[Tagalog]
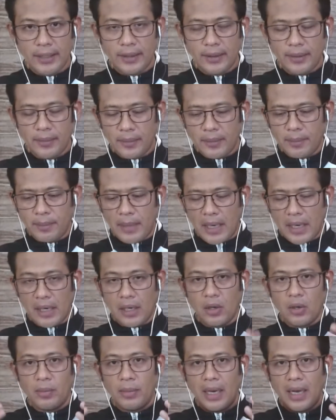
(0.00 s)
akin para
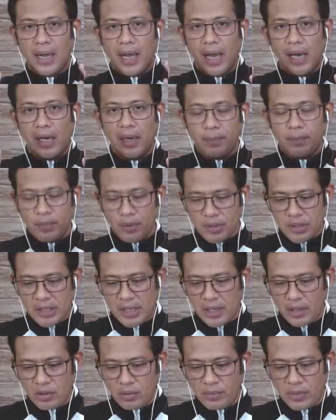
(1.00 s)
ho manggaling po sa
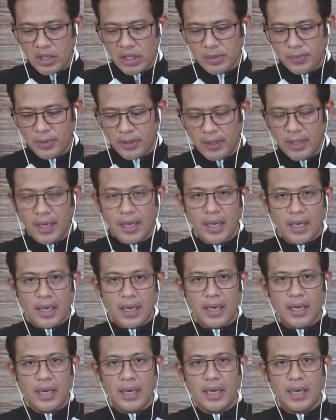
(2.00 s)
inyo mismo
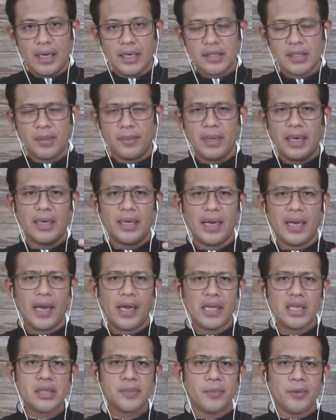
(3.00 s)
uh, sa mga
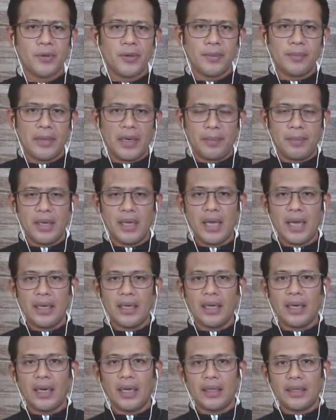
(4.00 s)
nais pong magbigay ng